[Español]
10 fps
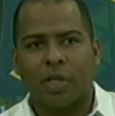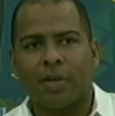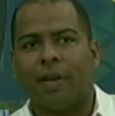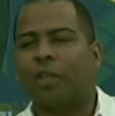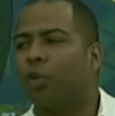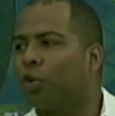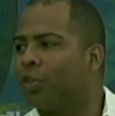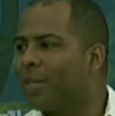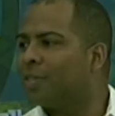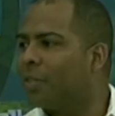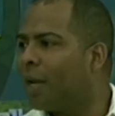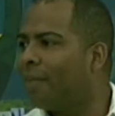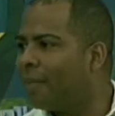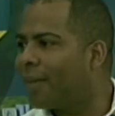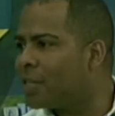estás hablándolo desde
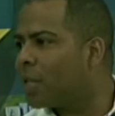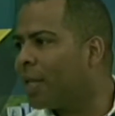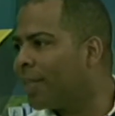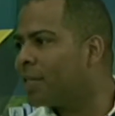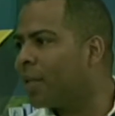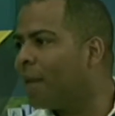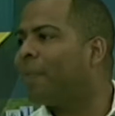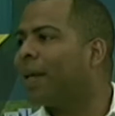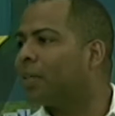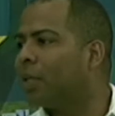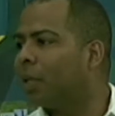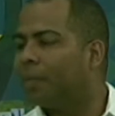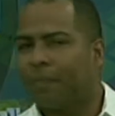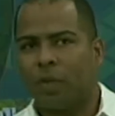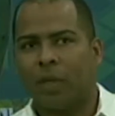la vivencia y desde la práctica,